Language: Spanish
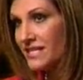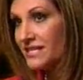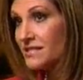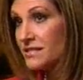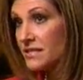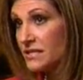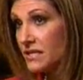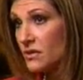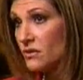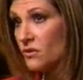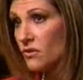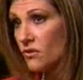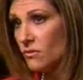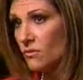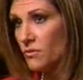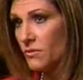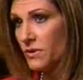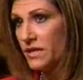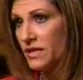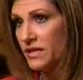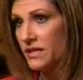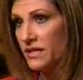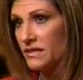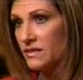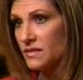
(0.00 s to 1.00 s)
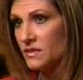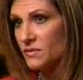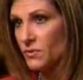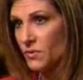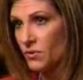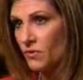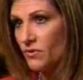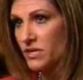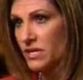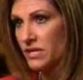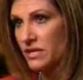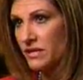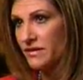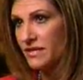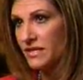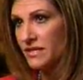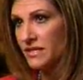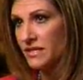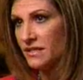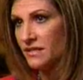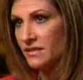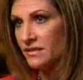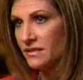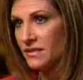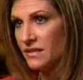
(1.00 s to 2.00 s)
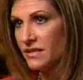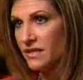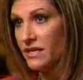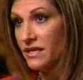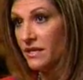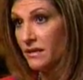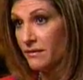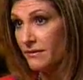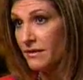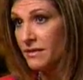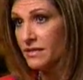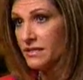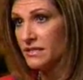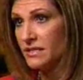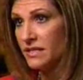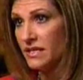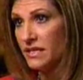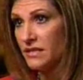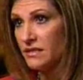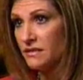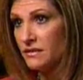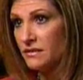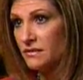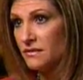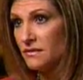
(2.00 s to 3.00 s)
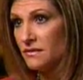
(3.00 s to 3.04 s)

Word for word: han sido compradas por una revista y que van a salir?